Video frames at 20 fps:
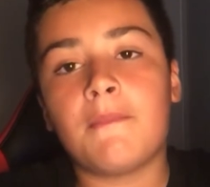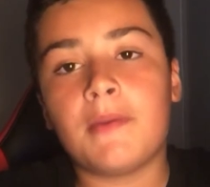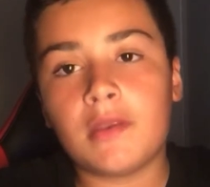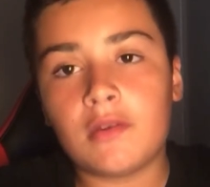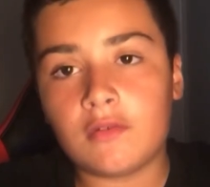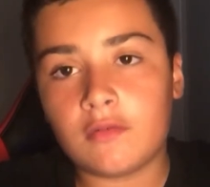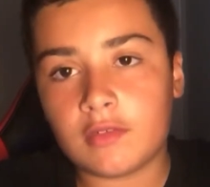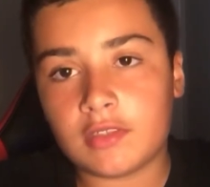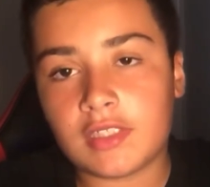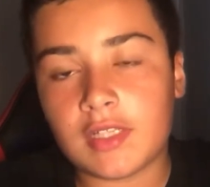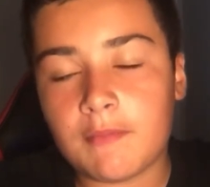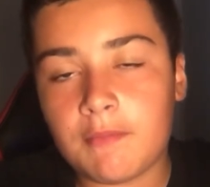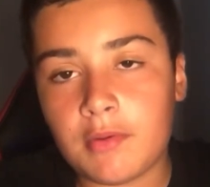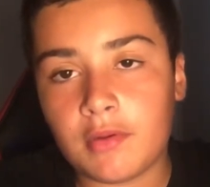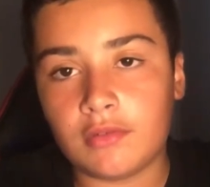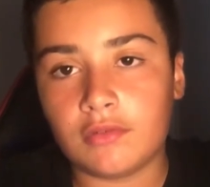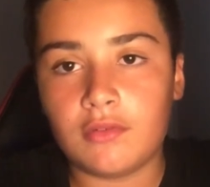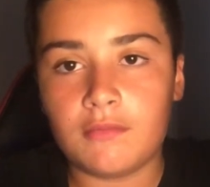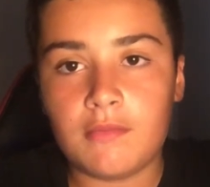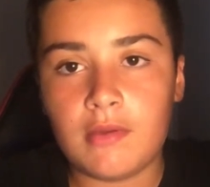Però se
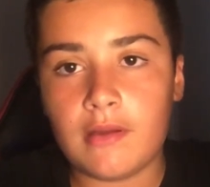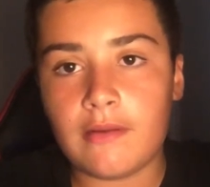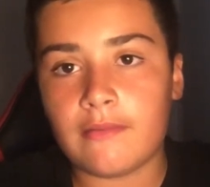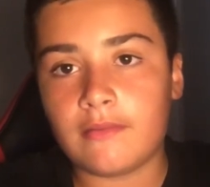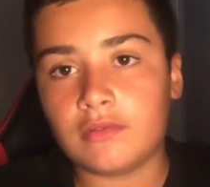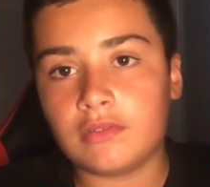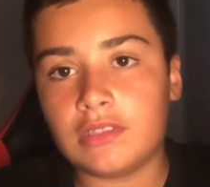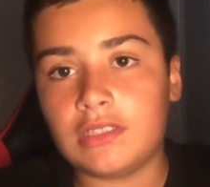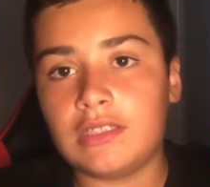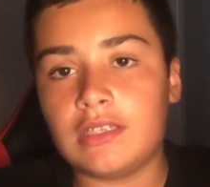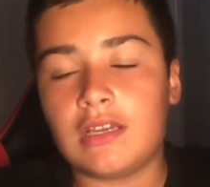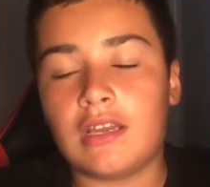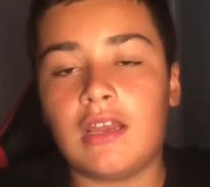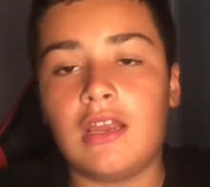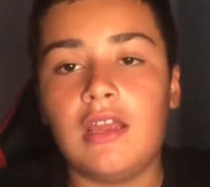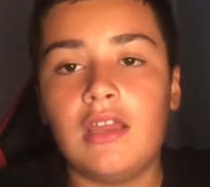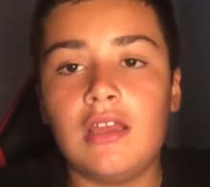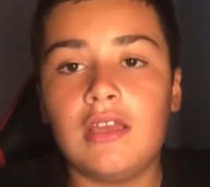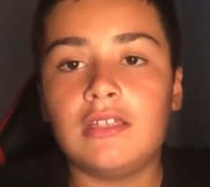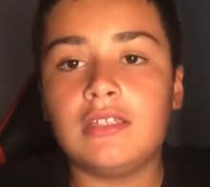però dobbiamo dire
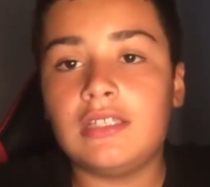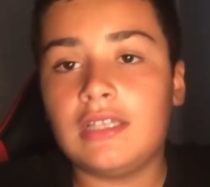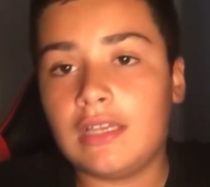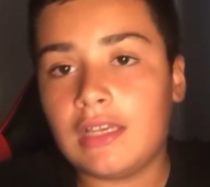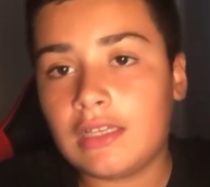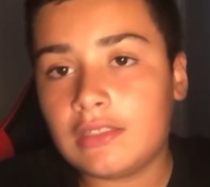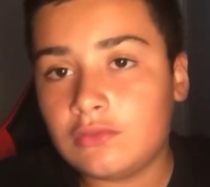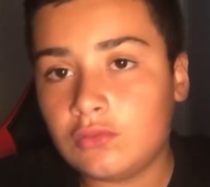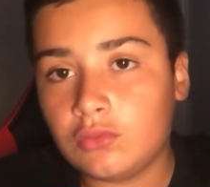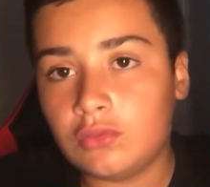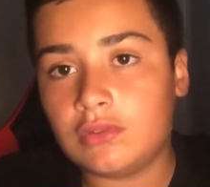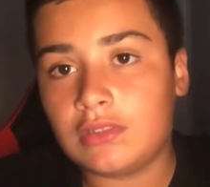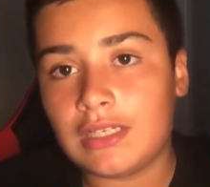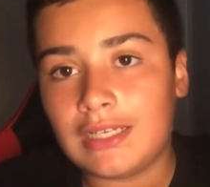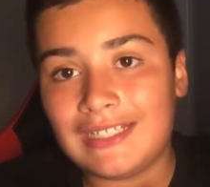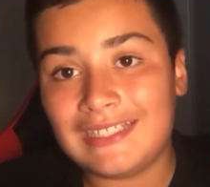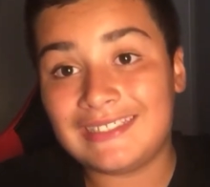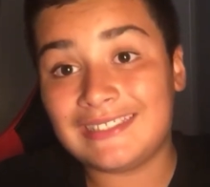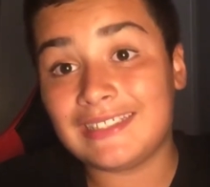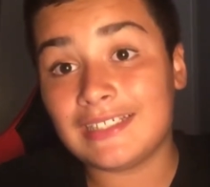dirla tutta,
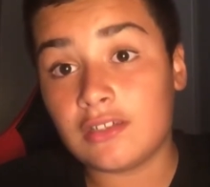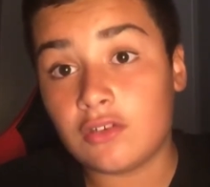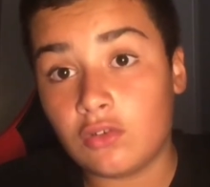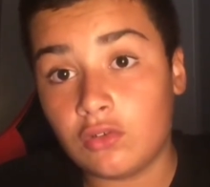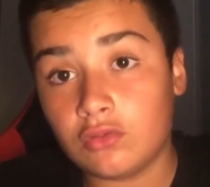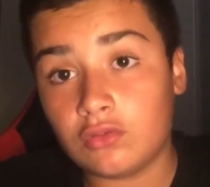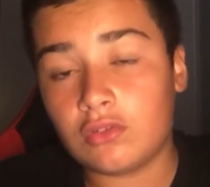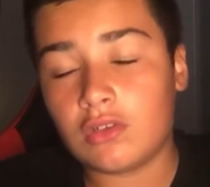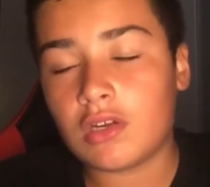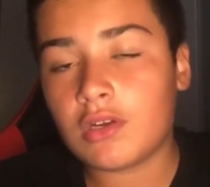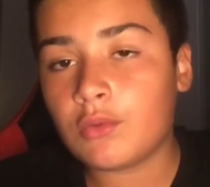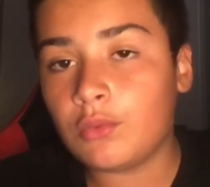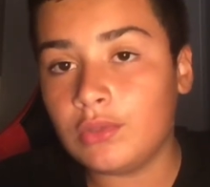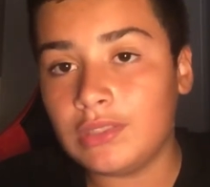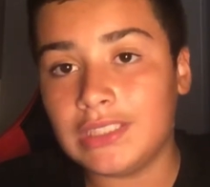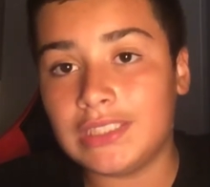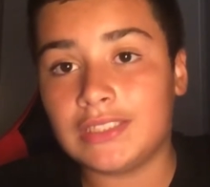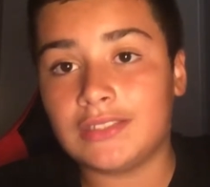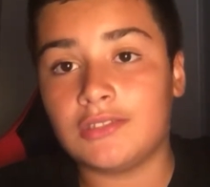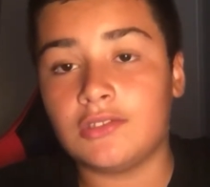il secondo
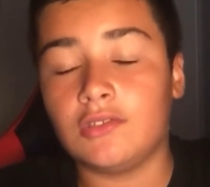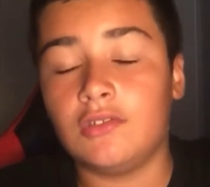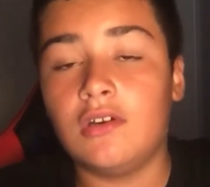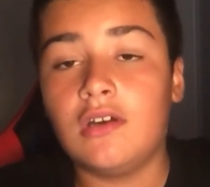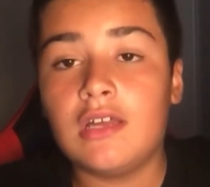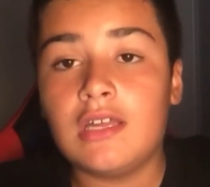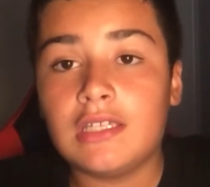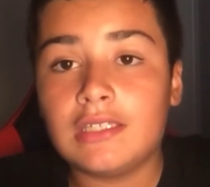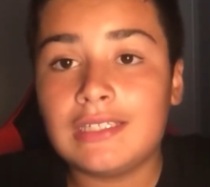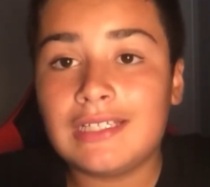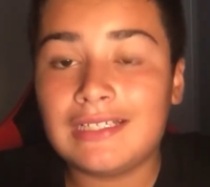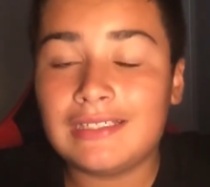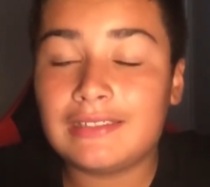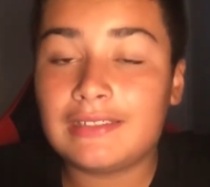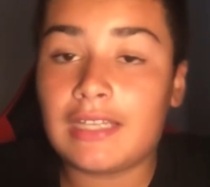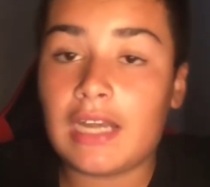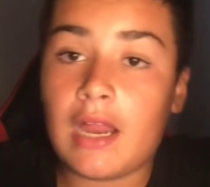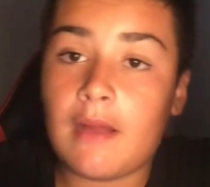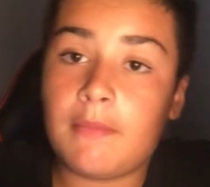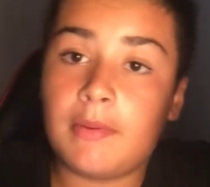acquisto del
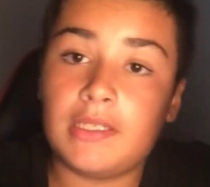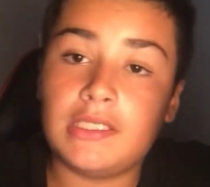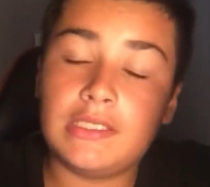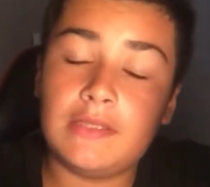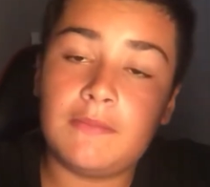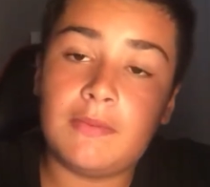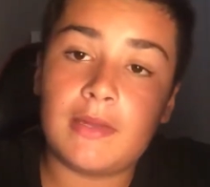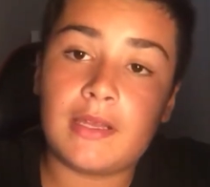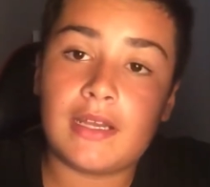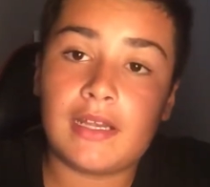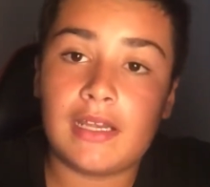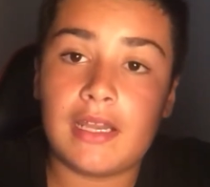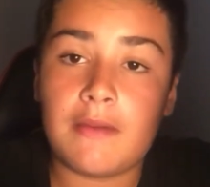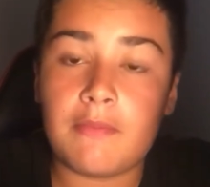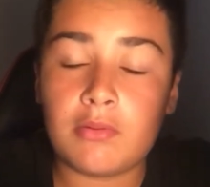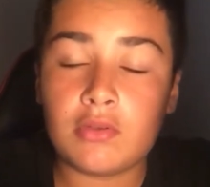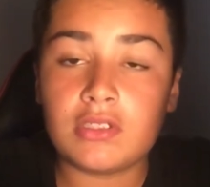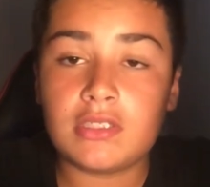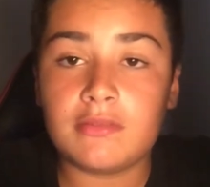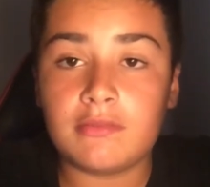Trapani per la
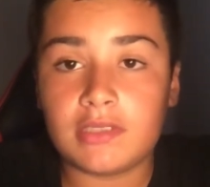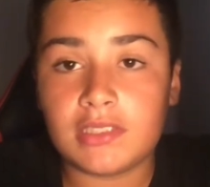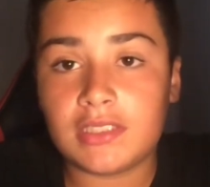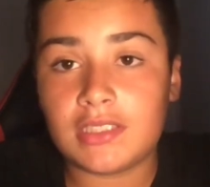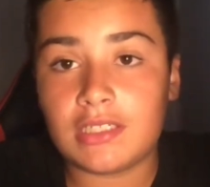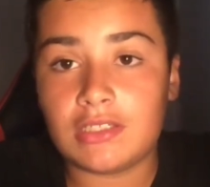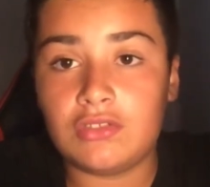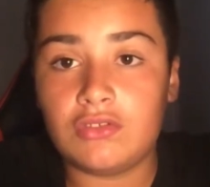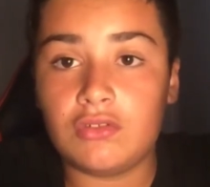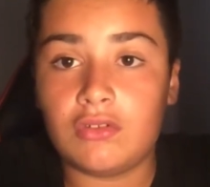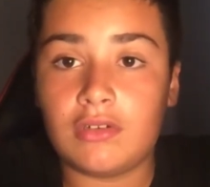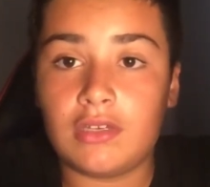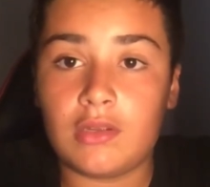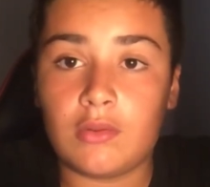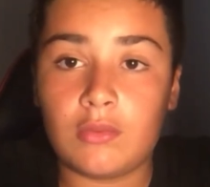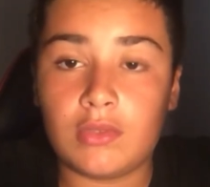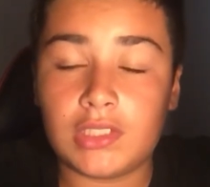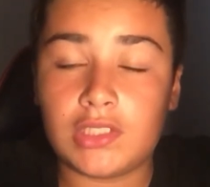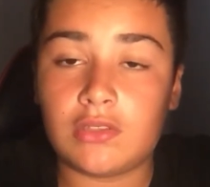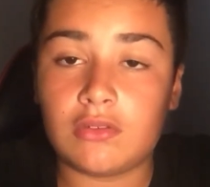prossima stagione in
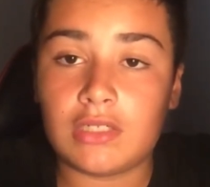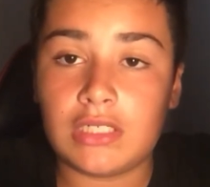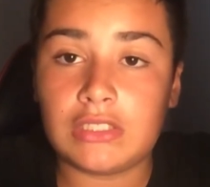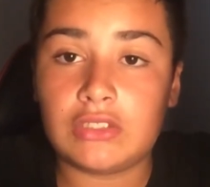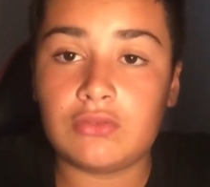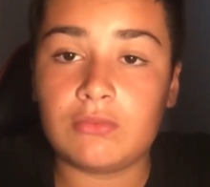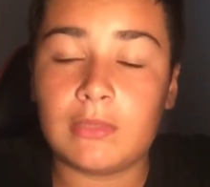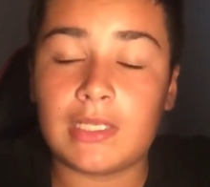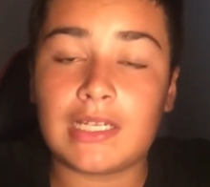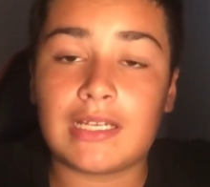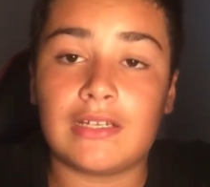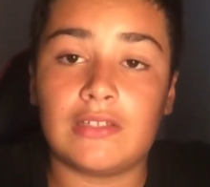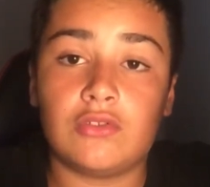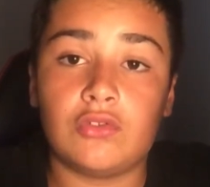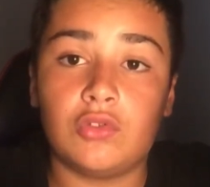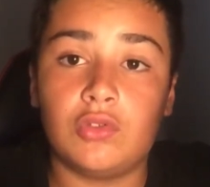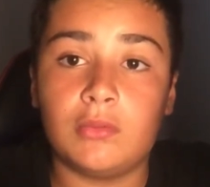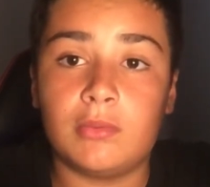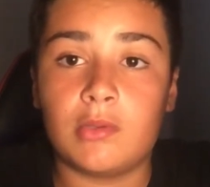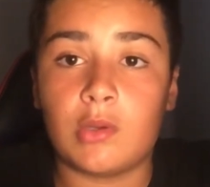questo calciomercato
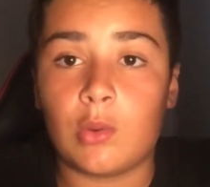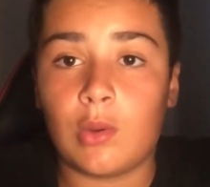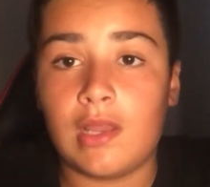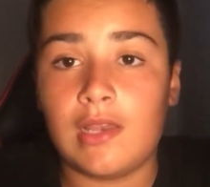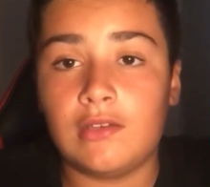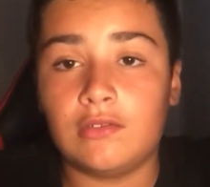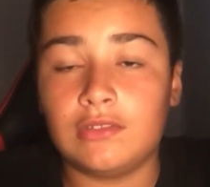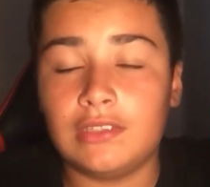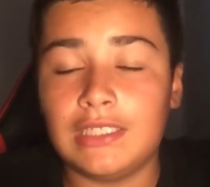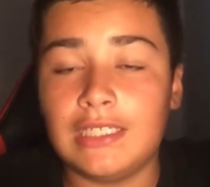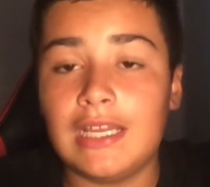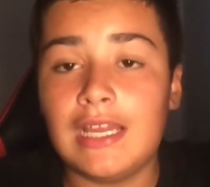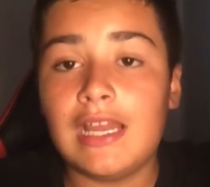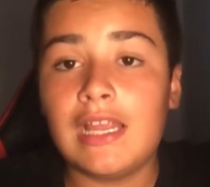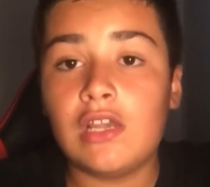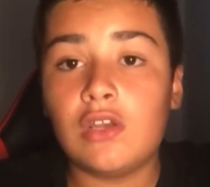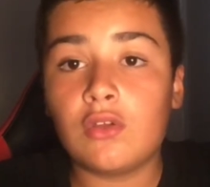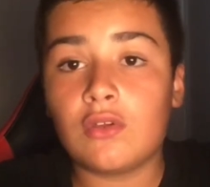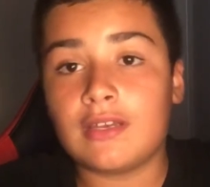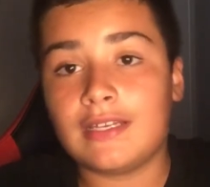dopo quello di
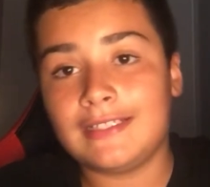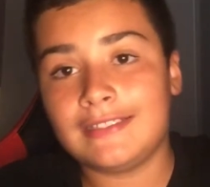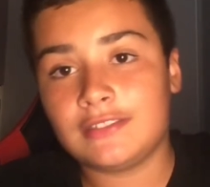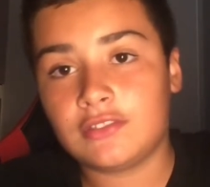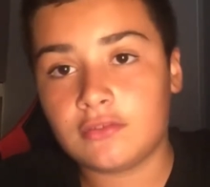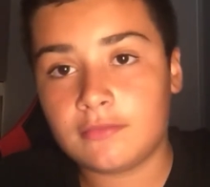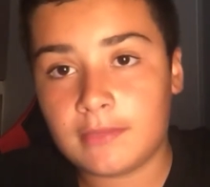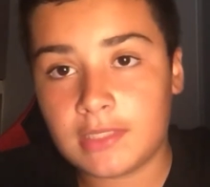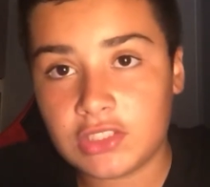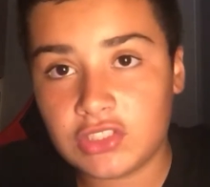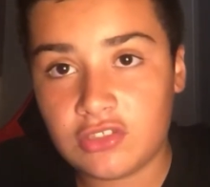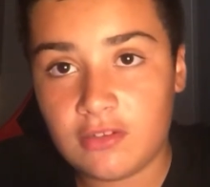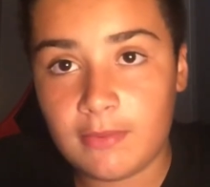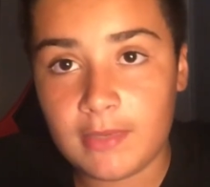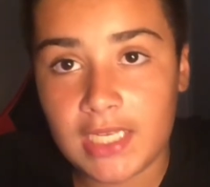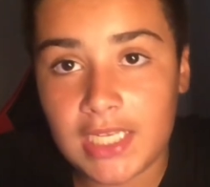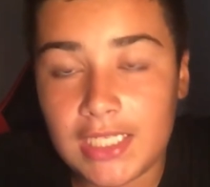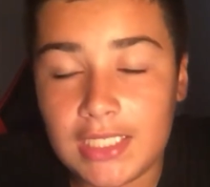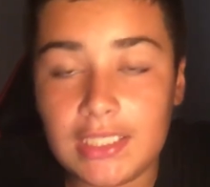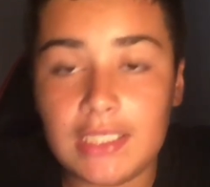Lorenzo
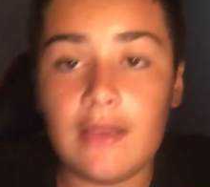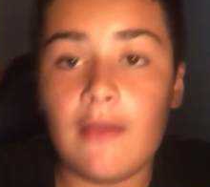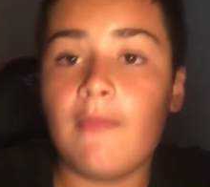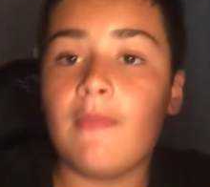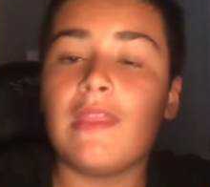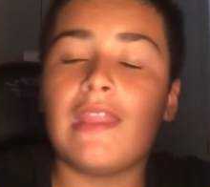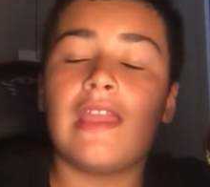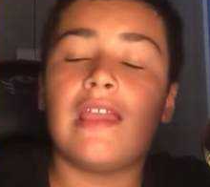Mangiamigli.